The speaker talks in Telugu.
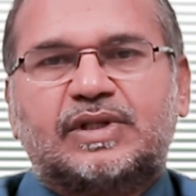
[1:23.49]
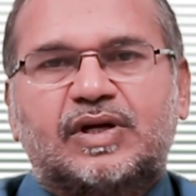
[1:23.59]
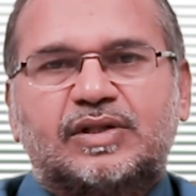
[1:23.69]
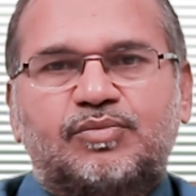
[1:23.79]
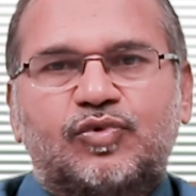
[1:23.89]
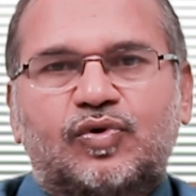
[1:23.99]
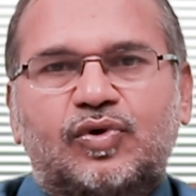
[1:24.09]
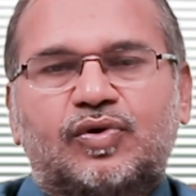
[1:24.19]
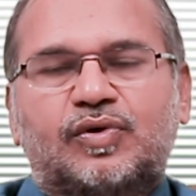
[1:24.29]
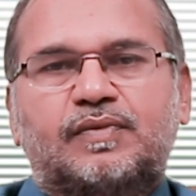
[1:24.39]
తర్వాత
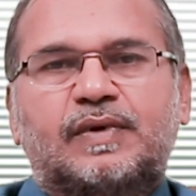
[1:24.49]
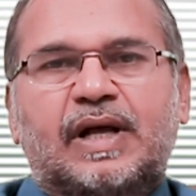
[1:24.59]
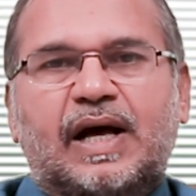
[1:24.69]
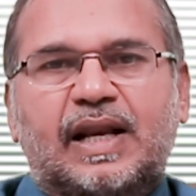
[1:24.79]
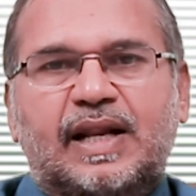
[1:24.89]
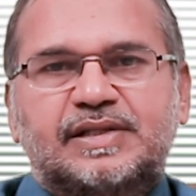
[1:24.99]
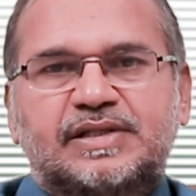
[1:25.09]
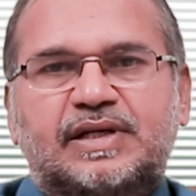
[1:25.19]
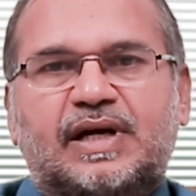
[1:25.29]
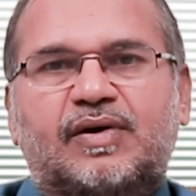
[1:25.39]
ముక్కులో
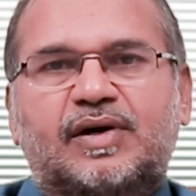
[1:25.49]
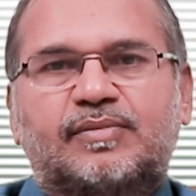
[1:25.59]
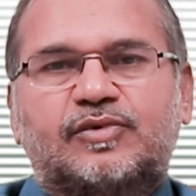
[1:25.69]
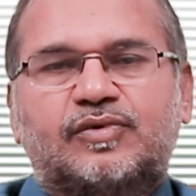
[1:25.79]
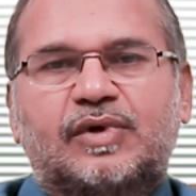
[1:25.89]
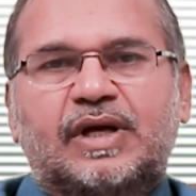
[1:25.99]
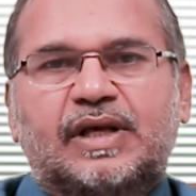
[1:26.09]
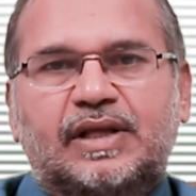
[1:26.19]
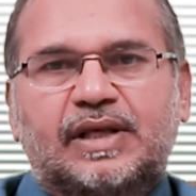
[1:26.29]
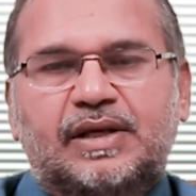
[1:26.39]
అలర్జీ రావడము
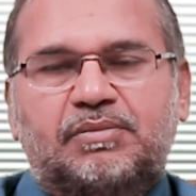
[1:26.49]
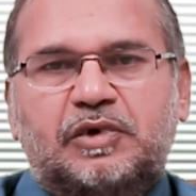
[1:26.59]
ఈ